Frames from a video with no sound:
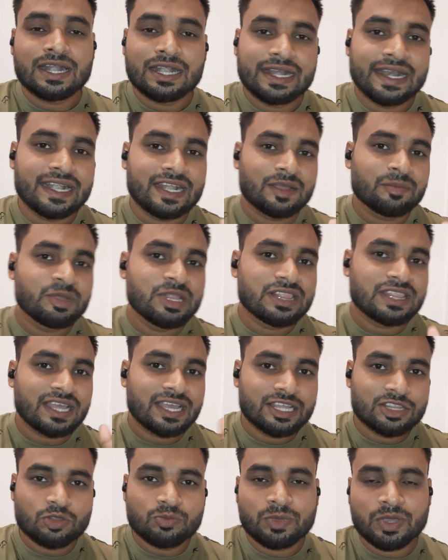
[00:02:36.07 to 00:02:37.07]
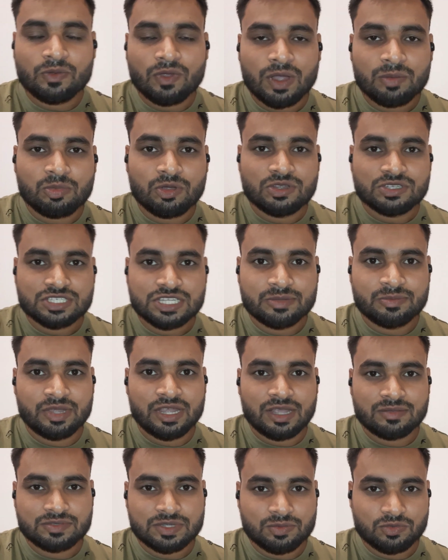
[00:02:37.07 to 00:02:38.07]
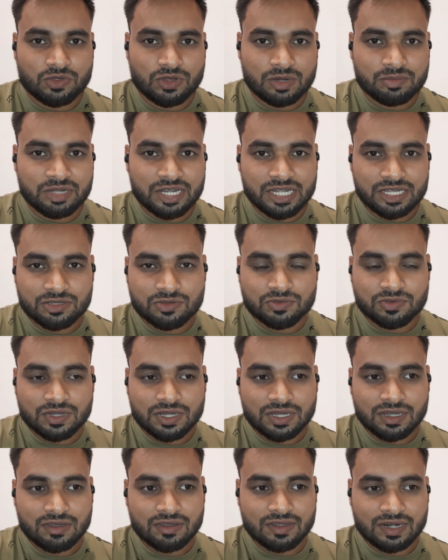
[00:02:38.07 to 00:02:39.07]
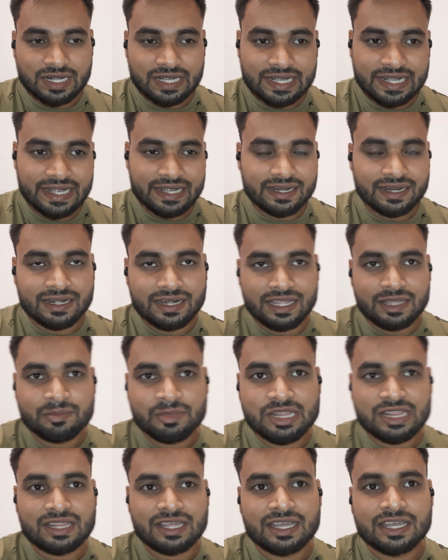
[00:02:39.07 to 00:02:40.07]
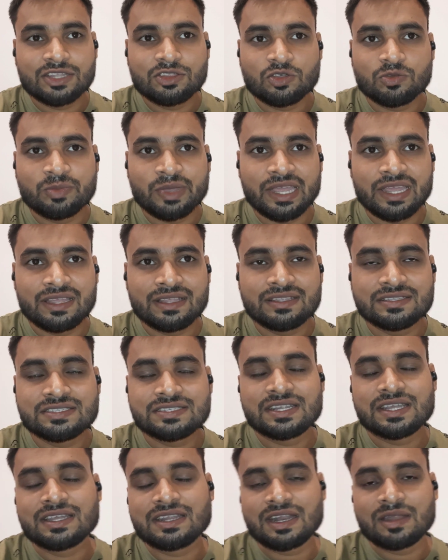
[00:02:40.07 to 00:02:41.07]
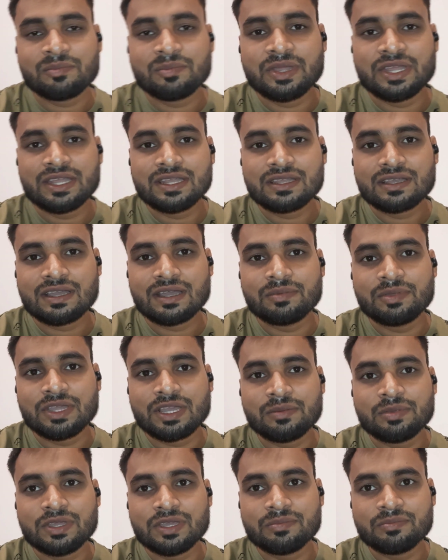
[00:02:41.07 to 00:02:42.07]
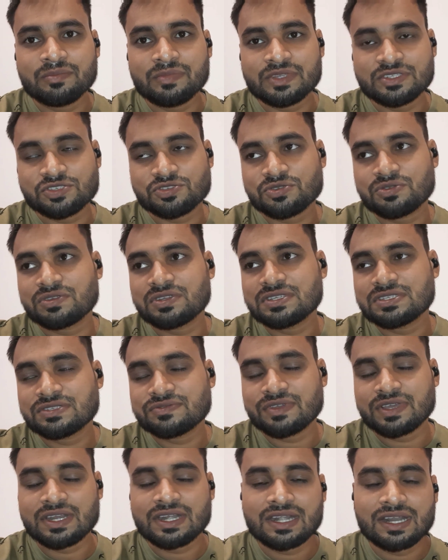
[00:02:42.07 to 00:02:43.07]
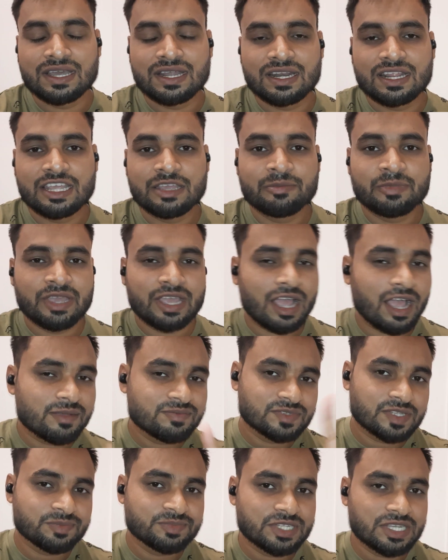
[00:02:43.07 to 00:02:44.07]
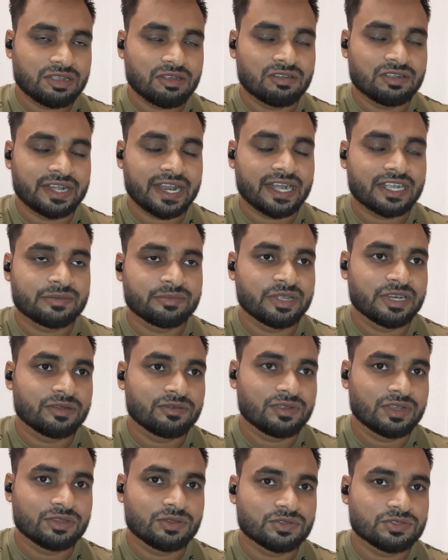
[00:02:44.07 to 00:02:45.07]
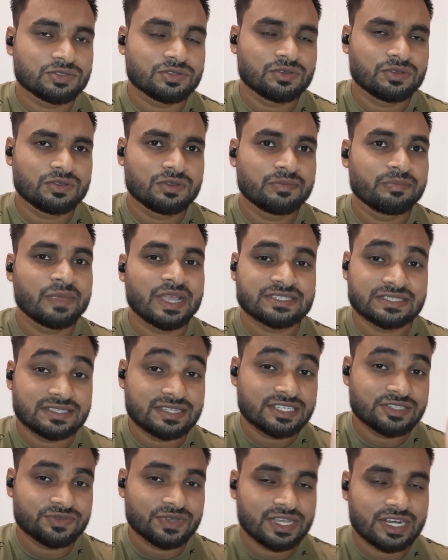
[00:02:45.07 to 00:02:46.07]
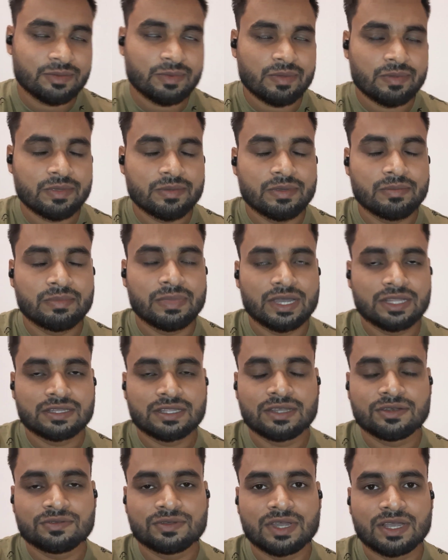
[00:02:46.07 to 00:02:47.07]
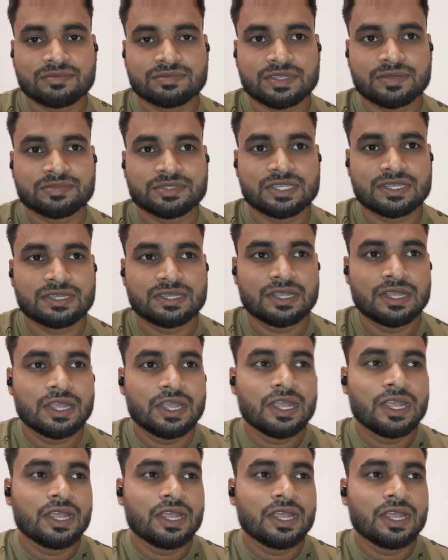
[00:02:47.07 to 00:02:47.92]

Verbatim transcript: अगर डेटा मिलता है तो मैं वहाँ पहुँच के मैं आप सबको अपडेट दूंगा और अगर डेटा नहीं मिलता है तो मैं इंस्टाग्राम में कभी कभी स्टोरीज़ वगैरह डाल के मैं आप सबसे कांटेक्ट में रहूँगा दोस्तों मैसेजेस वगैरह में भी, भी बात करूँगा आप सबसे